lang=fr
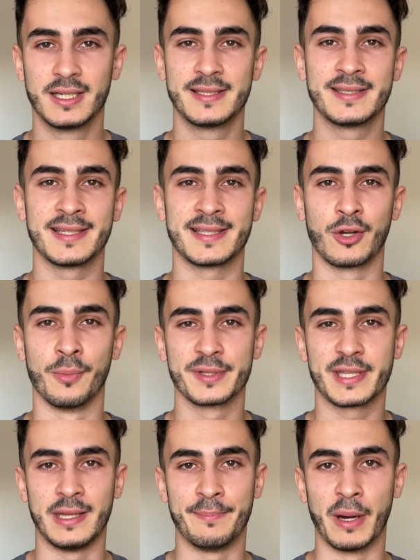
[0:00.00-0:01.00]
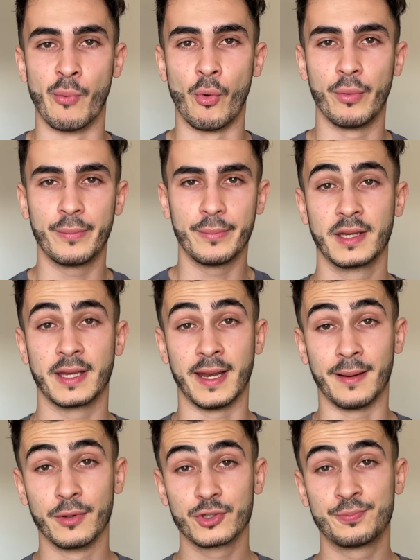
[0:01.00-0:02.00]
c'est que ça commence à être pas bon.
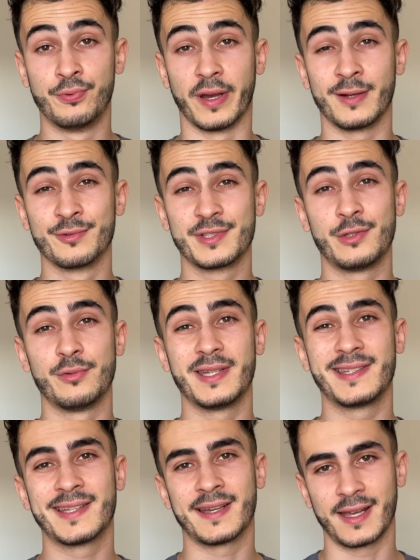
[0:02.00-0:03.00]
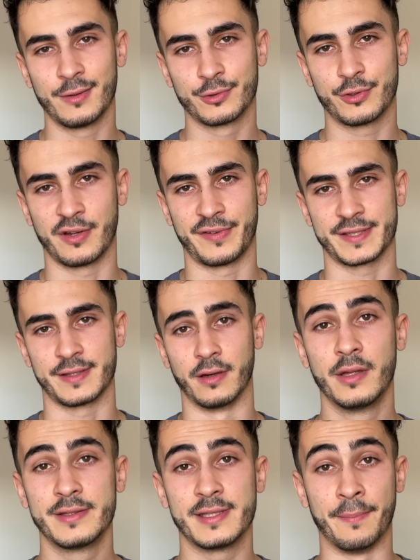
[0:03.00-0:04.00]
Clairement, je pourrais continuer très longtemps à faire ça.
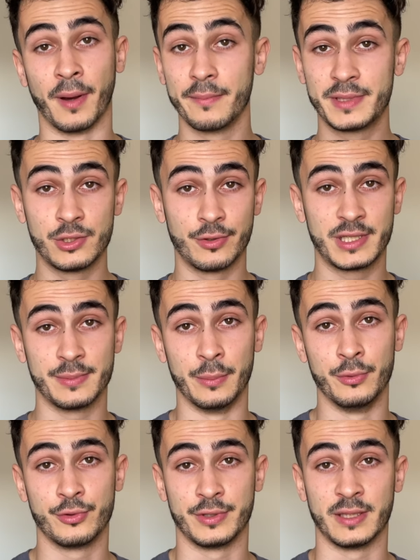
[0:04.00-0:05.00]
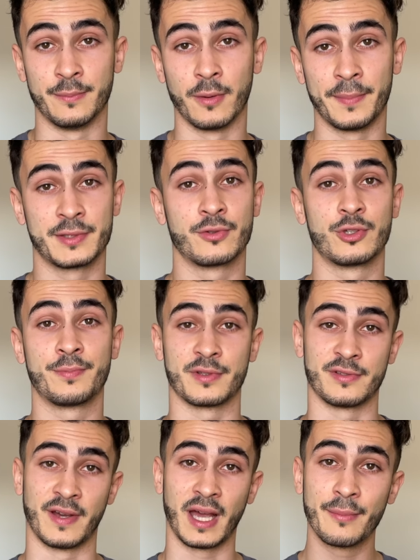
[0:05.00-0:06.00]
C'est pas un petit jeu qui m'amuse honnêtement parce que je
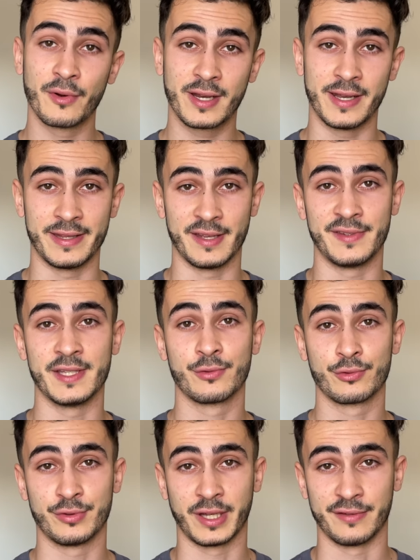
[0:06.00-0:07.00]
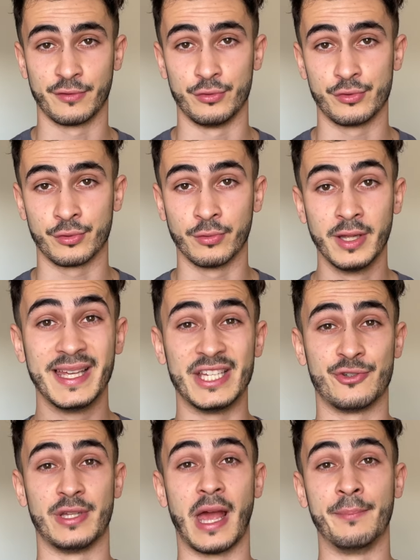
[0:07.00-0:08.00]
pense vraiment que les NFT sont une révolution et
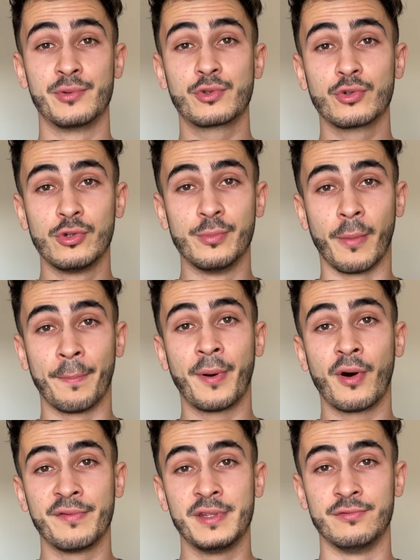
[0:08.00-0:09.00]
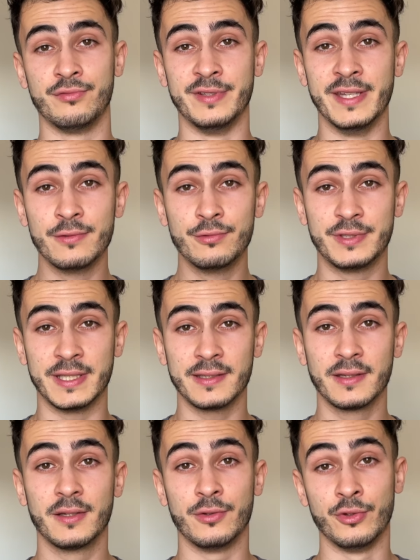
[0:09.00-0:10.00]
je n'ai absolument pas envie de vous dégoûter
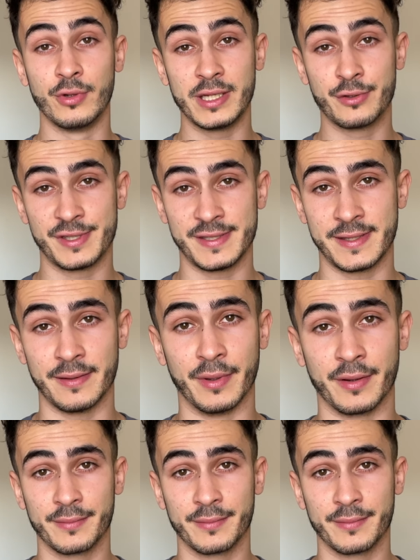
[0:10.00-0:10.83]
de l'écosystème.